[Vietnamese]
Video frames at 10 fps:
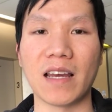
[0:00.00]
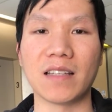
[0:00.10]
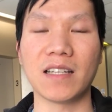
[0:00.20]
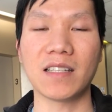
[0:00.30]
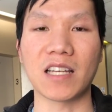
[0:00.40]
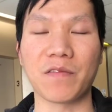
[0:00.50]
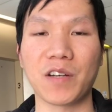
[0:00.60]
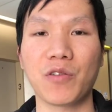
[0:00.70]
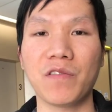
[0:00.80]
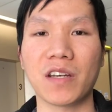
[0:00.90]
để chia
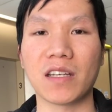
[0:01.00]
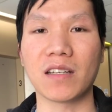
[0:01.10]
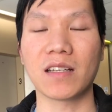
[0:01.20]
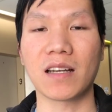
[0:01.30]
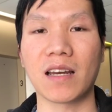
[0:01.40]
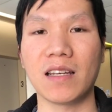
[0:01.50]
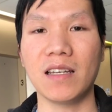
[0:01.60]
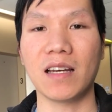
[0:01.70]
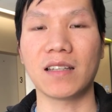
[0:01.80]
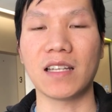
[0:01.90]
sẻ với quý vị
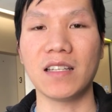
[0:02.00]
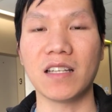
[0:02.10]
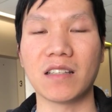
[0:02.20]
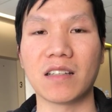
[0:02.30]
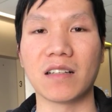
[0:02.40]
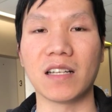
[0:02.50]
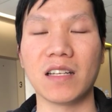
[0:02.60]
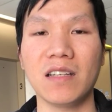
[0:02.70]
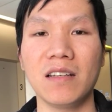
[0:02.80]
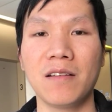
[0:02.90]
cái tiến trình
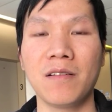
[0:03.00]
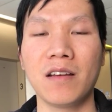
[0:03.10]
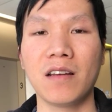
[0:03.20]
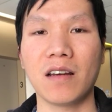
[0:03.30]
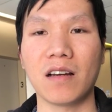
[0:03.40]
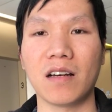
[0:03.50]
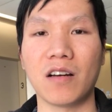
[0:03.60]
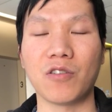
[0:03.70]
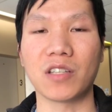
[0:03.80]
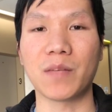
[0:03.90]
xử lý
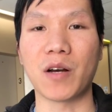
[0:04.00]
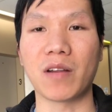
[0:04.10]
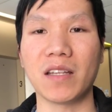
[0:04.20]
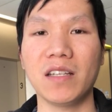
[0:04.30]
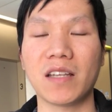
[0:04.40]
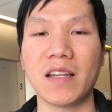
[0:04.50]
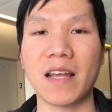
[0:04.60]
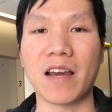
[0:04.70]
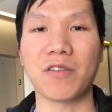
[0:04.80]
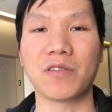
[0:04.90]
hồ sơ bảo lãnh như
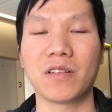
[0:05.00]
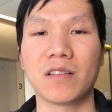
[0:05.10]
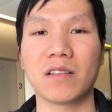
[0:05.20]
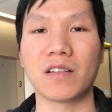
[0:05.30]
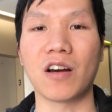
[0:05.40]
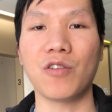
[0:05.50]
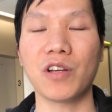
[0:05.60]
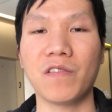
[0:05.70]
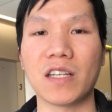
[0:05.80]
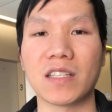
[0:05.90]
thế nào. Từ
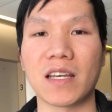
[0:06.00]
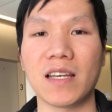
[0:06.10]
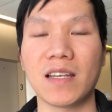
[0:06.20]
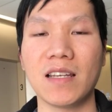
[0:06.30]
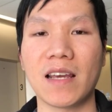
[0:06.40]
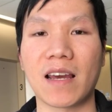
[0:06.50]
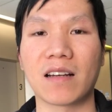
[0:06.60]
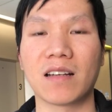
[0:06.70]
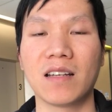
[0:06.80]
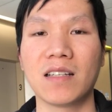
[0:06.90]
đó quý vị sẽ dễ
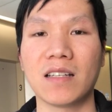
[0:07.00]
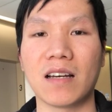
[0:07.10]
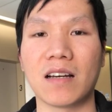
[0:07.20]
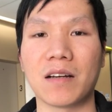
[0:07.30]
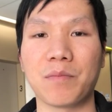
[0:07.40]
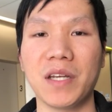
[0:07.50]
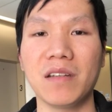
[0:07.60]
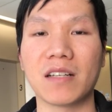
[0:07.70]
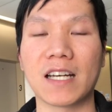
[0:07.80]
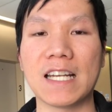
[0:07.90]
dàng
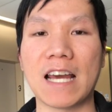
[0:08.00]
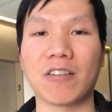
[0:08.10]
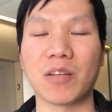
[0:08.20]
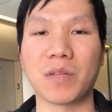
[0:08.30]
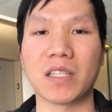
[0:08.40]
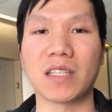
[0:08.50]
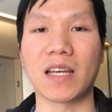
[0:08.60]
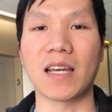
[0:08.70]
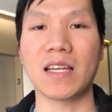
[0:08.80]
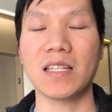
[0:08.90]
biết được khi nào thì
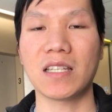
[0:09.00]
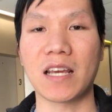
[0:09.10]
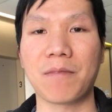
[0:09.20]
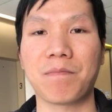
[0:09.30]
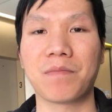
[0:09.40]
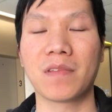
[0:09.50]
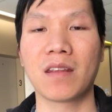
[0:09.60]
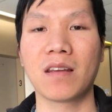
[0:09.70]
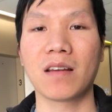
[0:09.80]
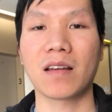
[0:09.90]
mình sẽ xem
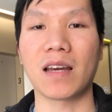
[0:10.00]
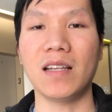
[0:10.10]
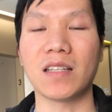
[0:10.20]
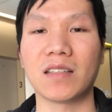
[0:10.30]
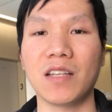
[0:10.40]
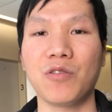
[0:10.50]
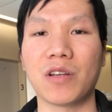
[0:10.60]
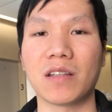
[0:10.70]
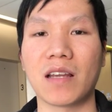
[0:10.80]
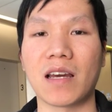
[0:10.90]
cái lịch
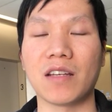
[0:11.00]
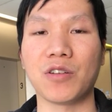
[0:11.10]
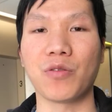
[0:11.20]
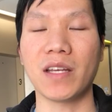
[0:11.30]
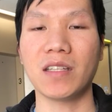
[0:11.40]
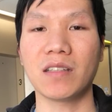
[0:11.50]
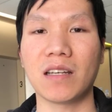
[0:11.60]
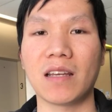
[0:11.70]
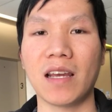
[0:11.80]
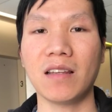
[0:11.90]
xét duyệt tại
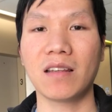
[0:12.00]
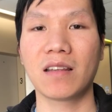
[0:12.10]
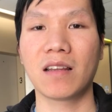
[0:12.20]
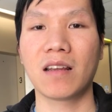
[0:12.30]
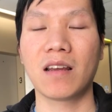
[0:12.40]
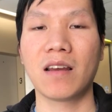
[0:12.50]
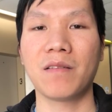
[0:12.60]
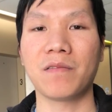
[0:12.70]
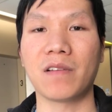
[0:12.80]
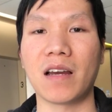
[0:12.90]
USCIS
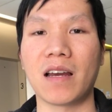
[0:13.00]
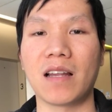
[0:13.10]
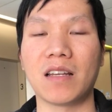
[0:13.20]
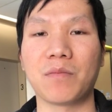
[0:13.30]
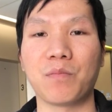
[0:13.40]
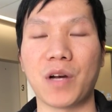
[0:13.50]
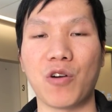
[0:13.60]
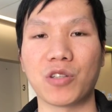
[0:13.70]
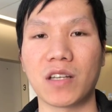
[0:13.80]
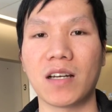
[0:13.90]
và lịch
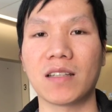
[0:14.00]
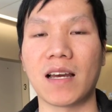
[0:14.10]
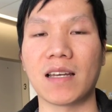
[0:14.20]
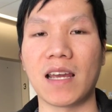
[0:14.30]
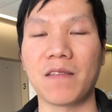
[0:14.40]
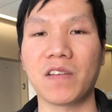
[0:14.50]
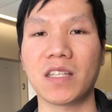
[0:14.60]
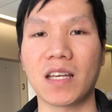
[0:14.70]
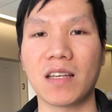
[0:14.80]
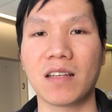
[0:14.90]
mở hồ sơ tại
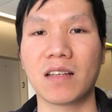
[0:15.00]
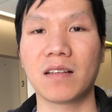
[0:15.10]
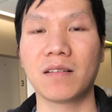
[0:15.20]
NVC.